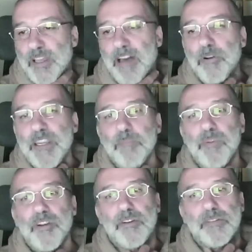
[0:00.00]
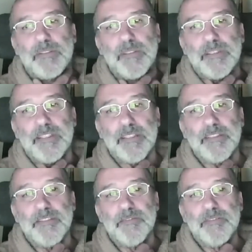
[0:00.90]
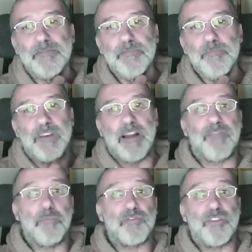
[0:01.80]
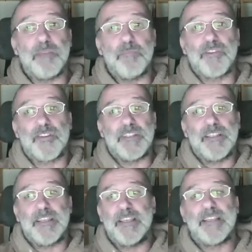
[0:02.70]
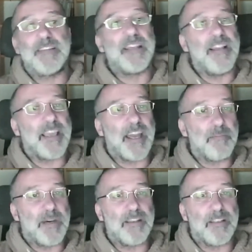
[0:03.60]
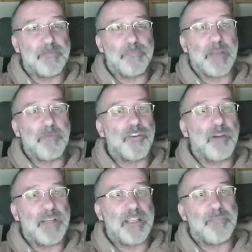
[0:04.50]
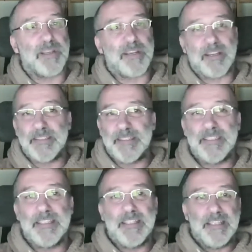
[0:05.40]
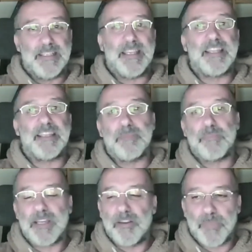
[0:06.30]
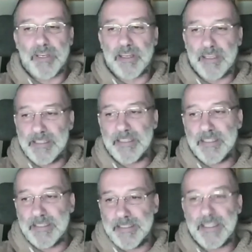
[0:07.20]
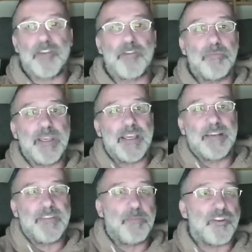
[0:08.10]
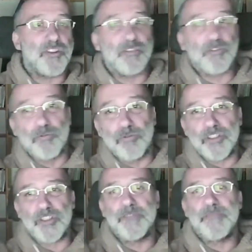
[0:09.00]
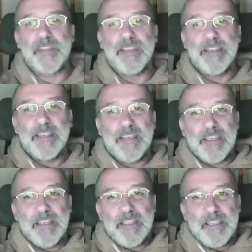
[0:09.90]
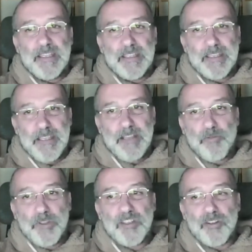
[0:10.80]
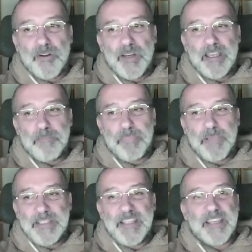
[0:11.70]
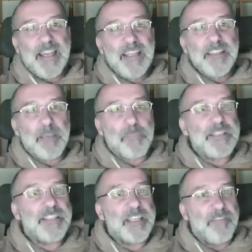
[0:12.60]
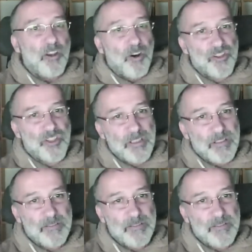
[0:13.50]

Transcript: un libro eh, al famoso libro di Daniel Kahneman, premio Nobel per, la, per, per eh, l'economia nel 1911, il cui titolo è Pensieri lenti e pensieri veloci.